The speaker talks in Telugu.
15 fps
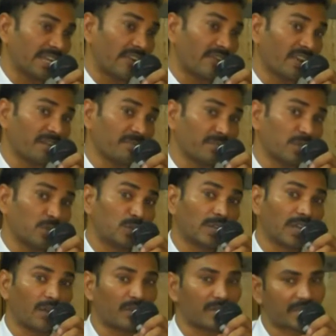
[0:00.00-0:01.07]
ఎవరి
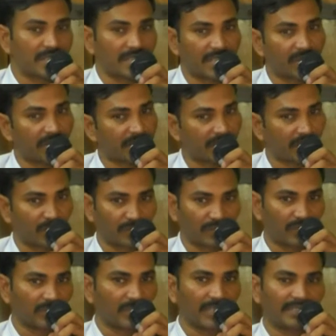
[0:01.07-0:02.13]
మీదుగా వచ్చి
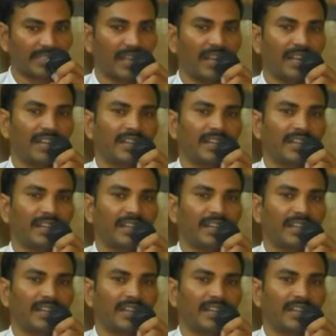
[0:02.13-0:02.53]
జీవించగలుగుతున్నాం తెలుసా